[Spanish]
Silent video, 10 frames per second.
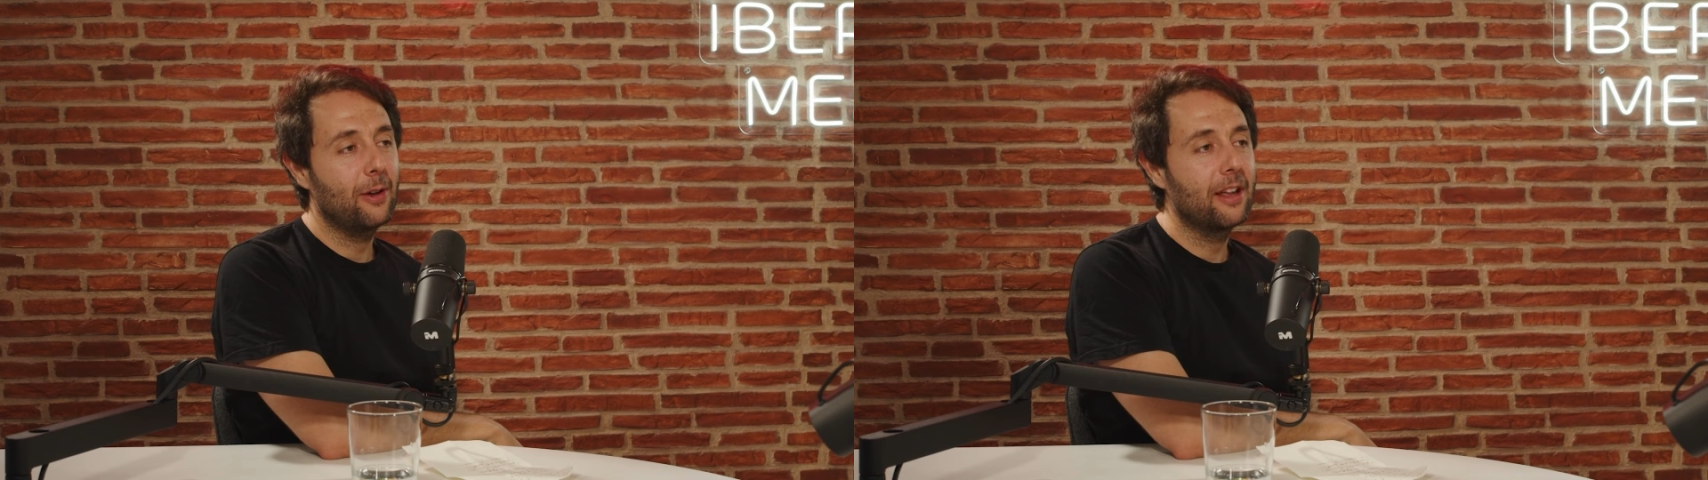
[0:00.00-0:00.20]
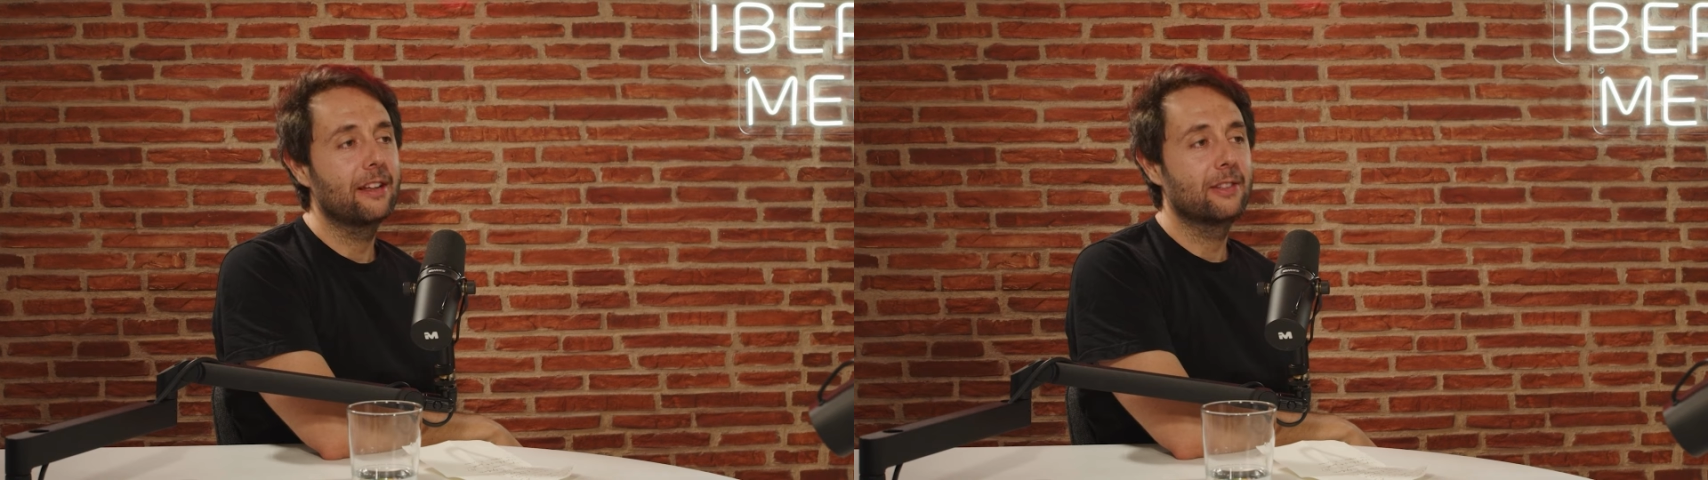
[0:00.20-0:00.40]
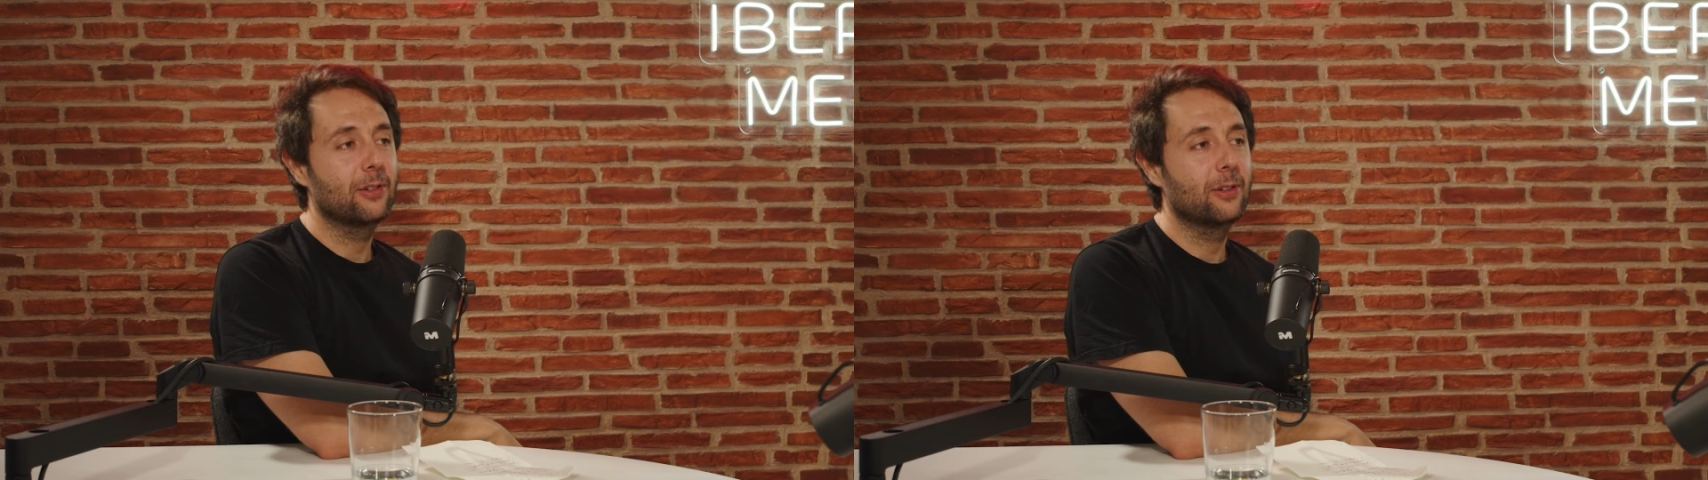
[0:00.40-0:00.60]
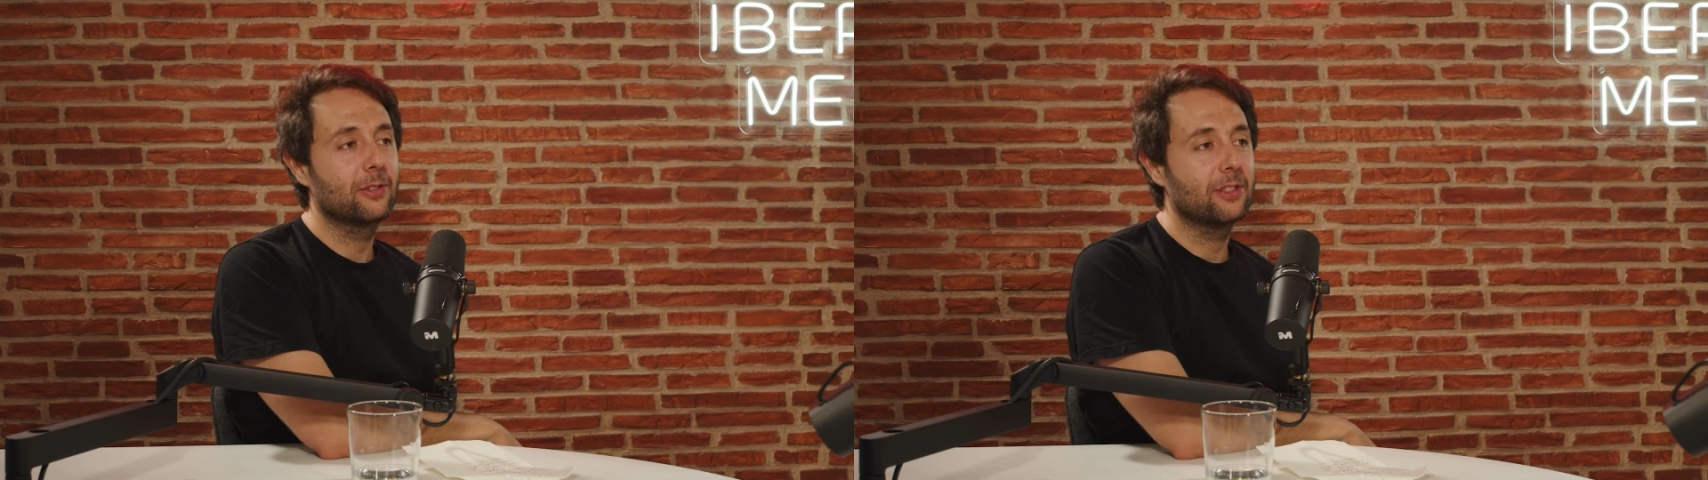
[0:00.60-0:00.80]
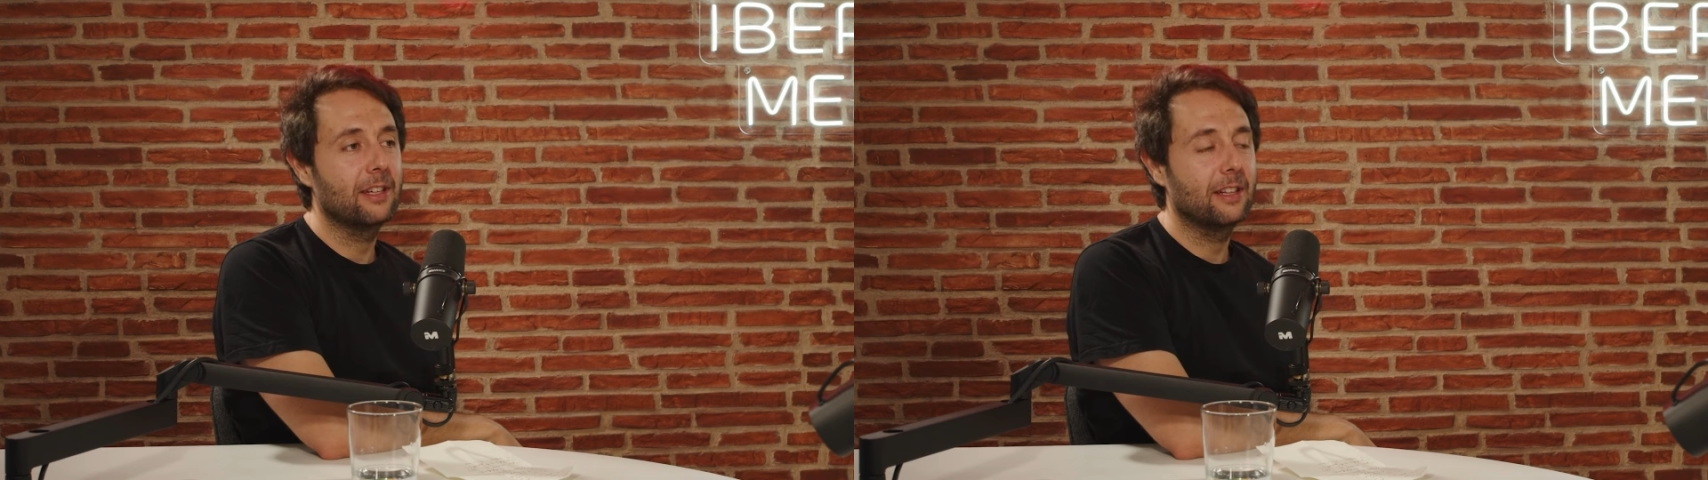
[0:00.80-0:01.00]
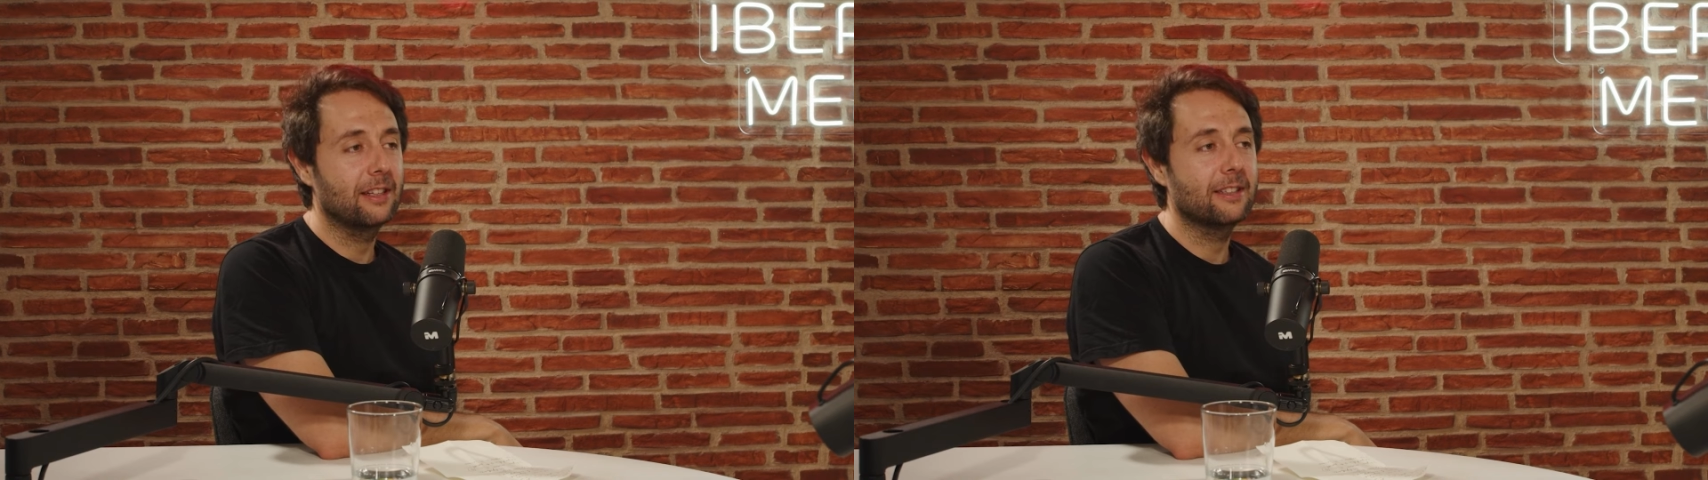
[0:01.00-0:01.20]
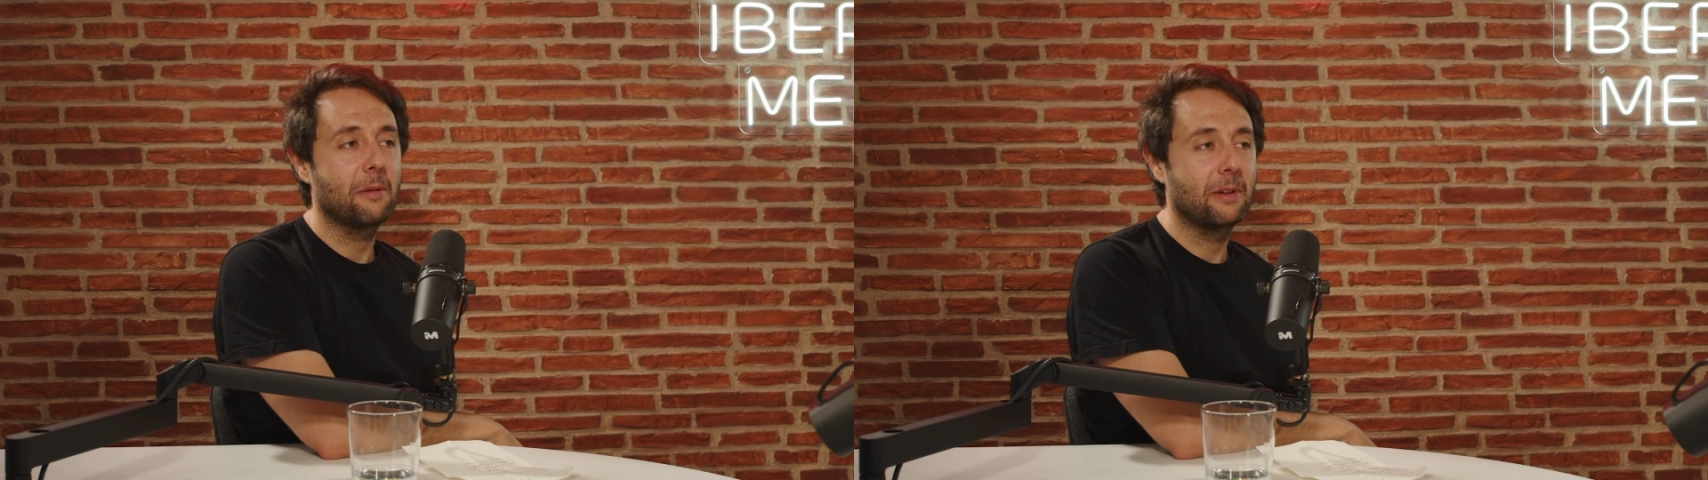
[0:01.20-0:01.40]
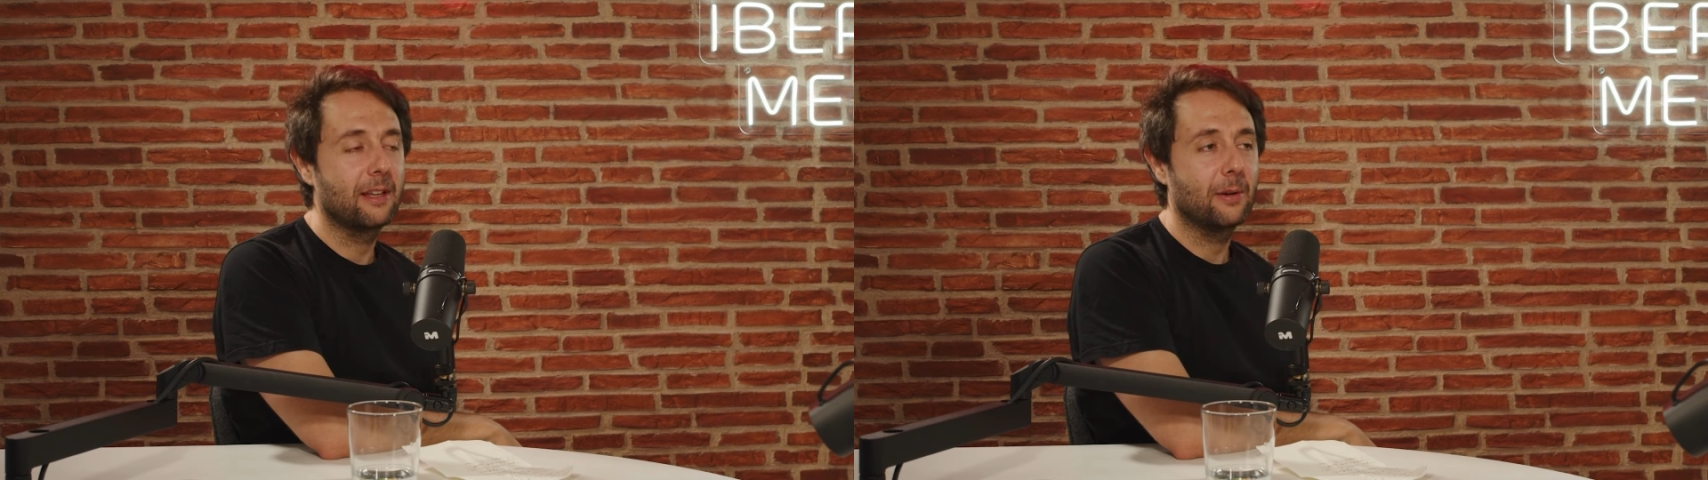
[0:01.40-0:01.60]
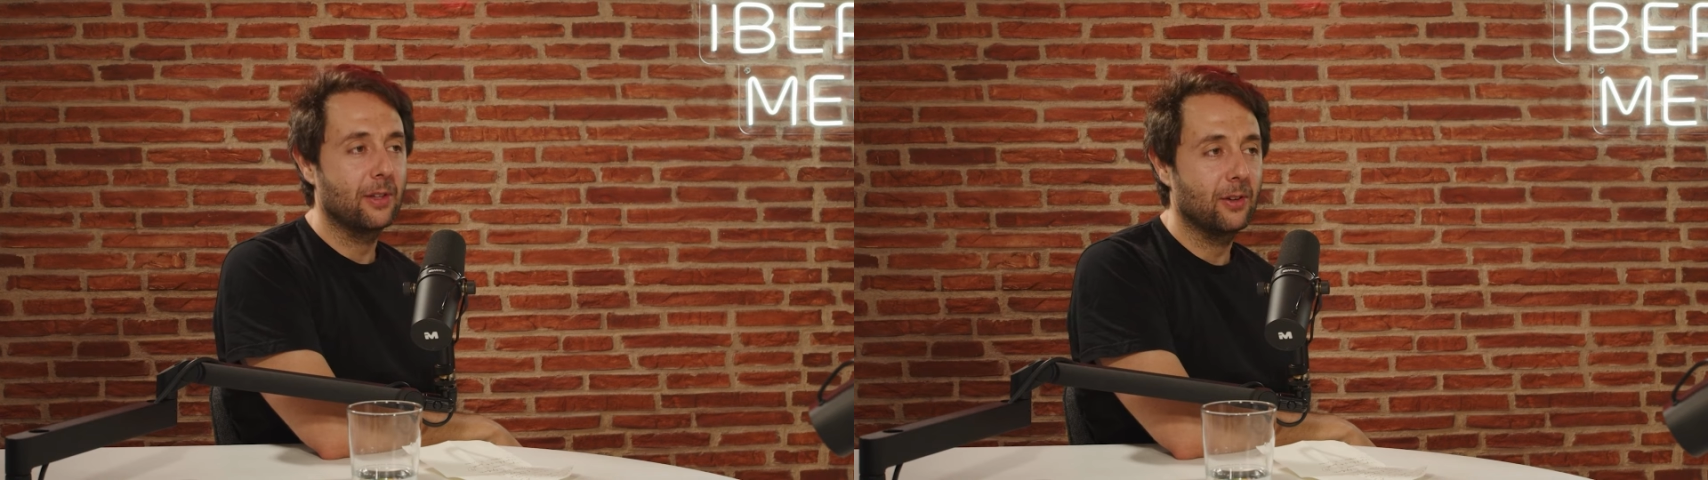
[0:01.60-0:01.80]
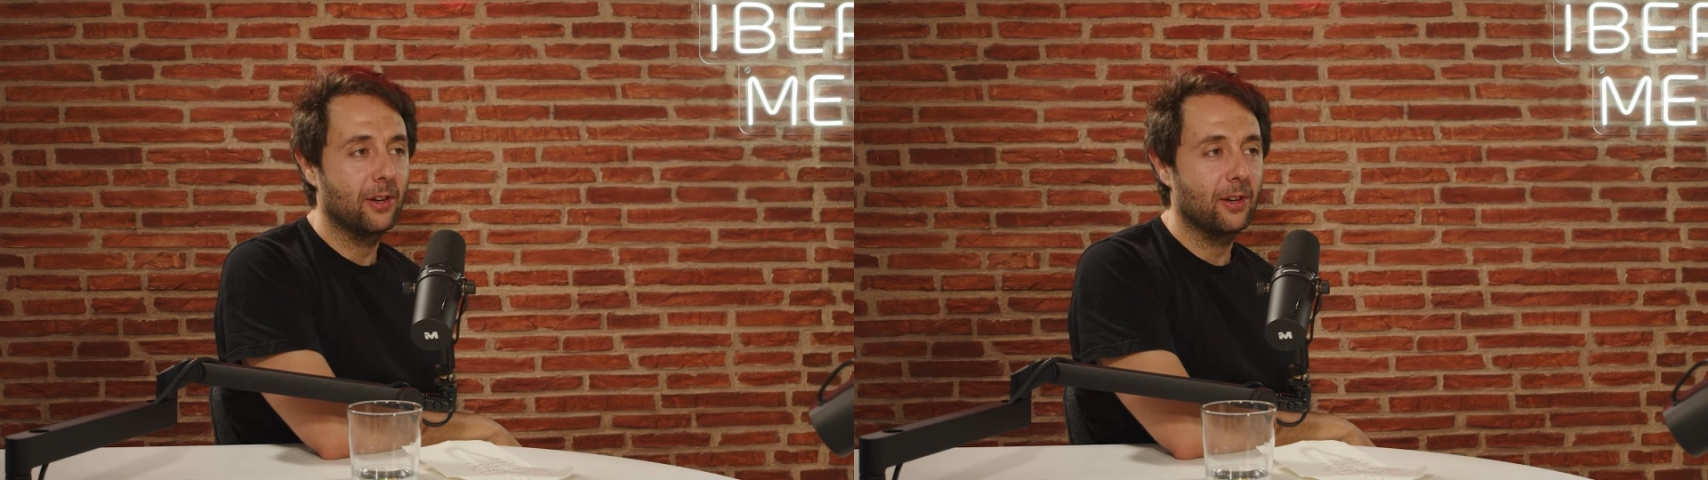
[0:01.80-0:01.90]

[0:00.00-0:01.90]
haya hecho sin estar 24